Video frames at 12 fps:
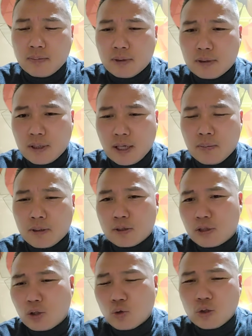뭐 억압했을
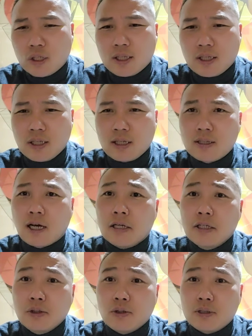때 쫓았다. 그거
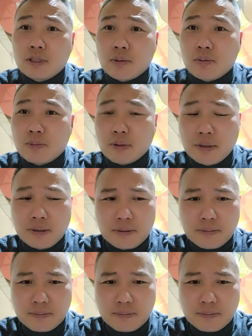아니죠. 영상 보면.